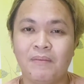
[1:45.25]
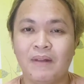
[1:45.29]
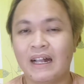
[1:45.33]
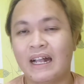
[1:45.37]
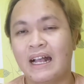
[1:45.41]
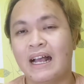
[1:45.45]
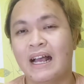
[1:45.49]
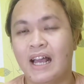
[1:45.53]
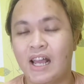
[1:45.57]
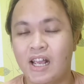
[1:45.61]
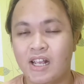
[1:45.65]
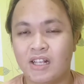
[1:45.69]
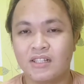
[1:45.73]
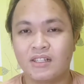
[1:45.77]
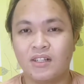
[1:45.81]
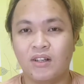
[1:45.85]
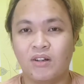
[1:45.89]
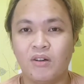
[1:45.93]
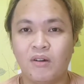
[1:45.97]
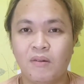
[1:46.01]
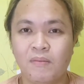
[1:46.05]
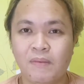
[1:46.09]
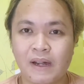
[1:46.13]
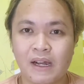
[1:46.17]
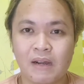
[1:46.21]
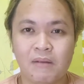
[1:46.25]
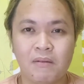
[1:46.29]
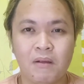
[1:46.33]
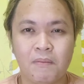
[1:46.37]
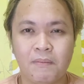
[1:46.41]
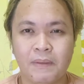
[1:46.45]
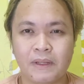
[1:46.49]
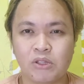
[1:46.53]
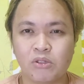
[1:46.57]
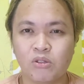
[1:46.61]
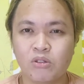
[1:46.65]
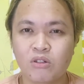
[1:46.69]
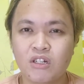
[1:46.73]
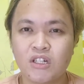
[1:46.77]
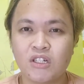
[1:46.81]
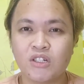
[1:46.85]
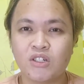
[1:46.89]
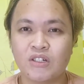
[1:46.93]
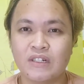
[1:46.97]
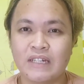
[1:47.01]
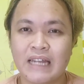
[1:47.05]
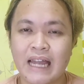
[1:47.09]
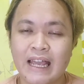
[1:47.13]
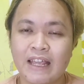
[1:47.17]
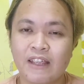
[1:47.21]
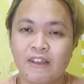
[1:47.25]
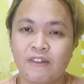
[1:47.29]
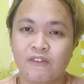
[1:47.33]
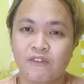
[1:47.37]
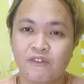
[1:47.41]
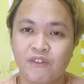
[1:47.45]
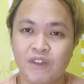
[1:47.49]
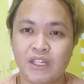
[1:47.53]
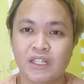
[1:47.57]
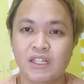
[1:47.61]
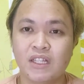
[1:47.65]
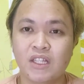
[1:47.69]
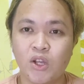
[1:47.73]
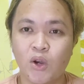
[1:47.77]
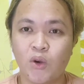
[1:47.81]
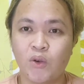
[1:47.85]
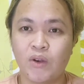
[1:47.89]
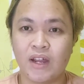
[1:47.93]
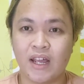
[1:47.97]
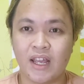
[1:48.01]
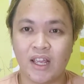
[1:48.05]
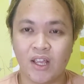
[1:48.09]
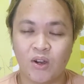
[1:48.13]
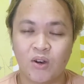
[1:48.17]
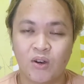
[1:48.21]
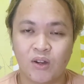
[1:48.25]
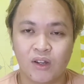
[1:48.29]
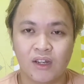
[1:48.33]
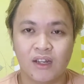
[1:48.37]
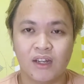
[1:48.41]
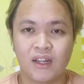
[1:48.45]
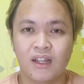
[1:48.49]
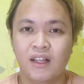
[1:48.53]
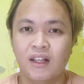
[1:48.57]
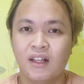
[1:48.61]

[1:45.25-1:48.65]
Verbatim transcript: Mag-aayos ako para mapatuloy ko na yung video na yon